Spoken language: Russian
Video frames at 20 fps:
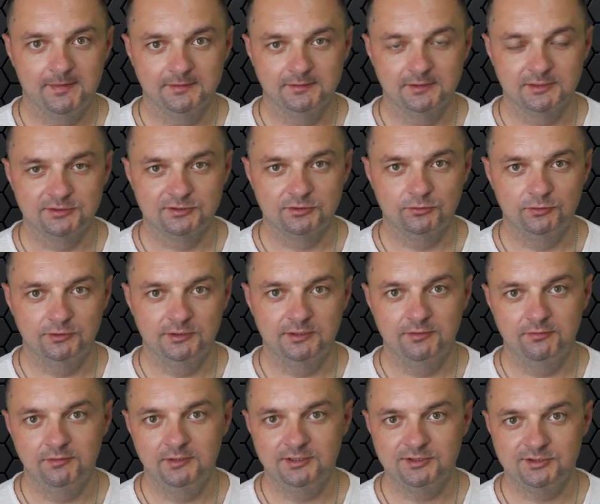
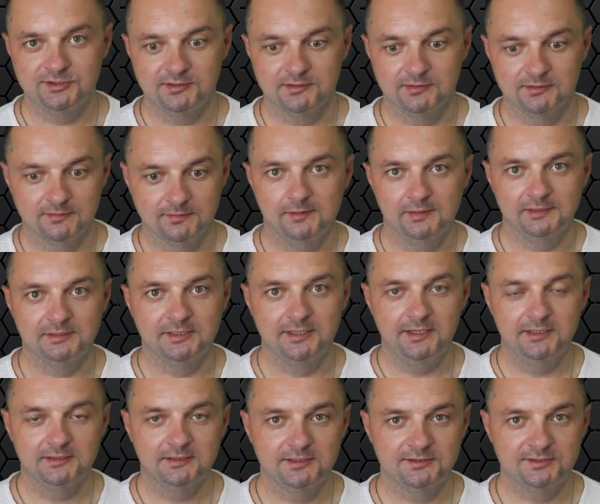достойные вещи. Это
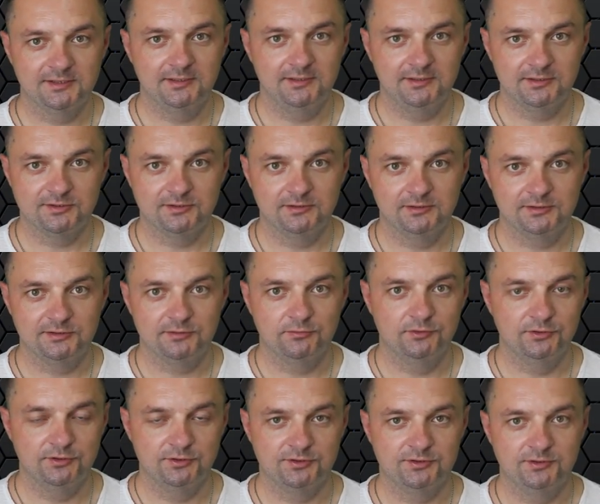редкость, конечно, на
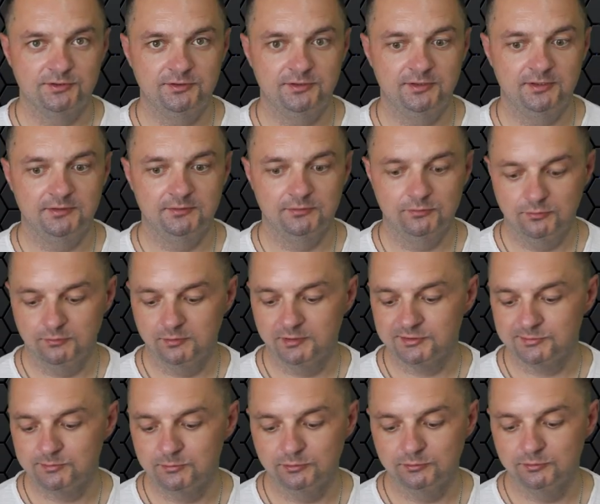сегодняшний день. Ну,
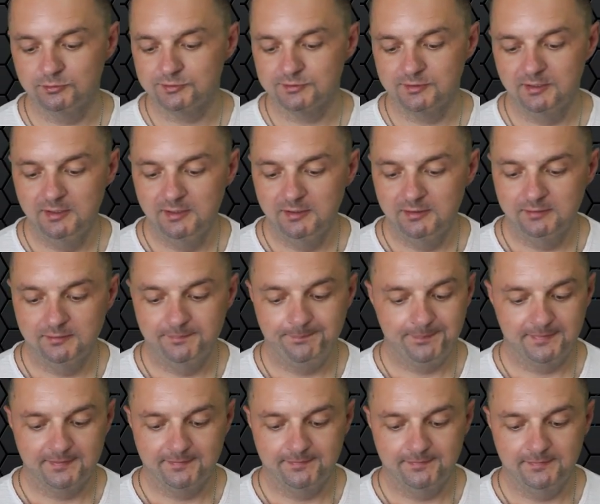Asmodus,
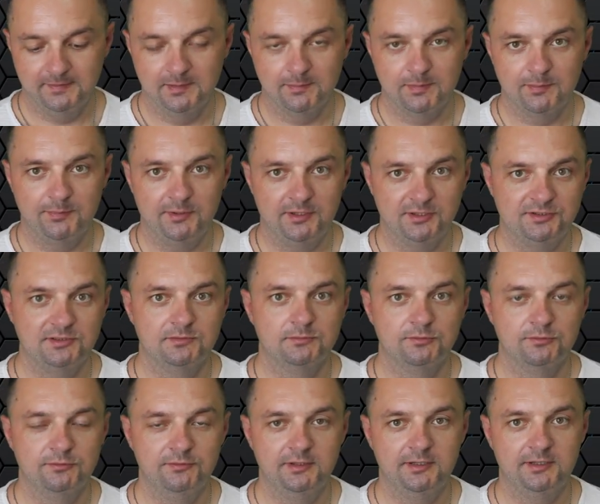а я
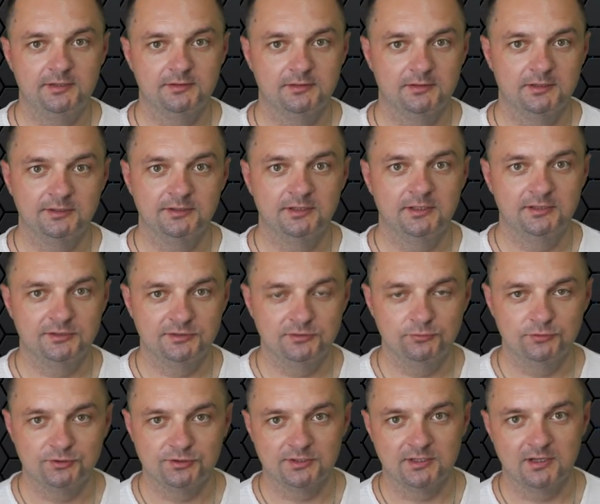по-прежнему уверен, одна из
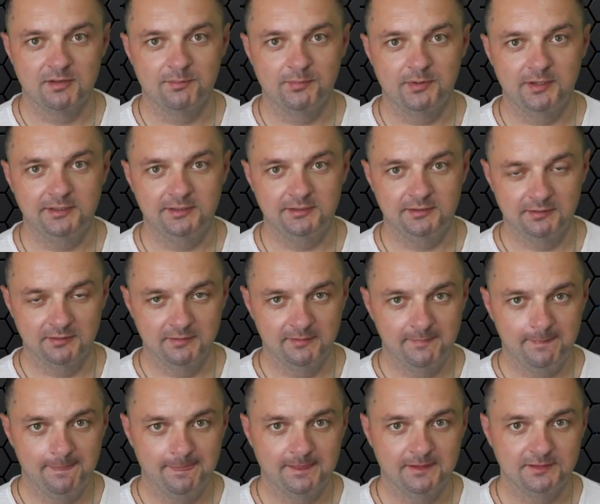лучших компаний
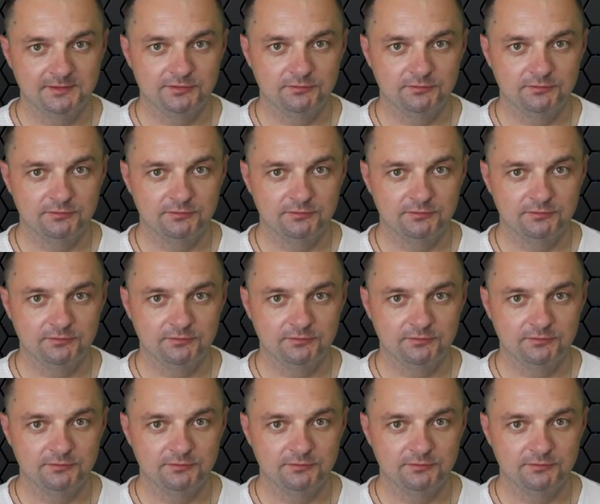на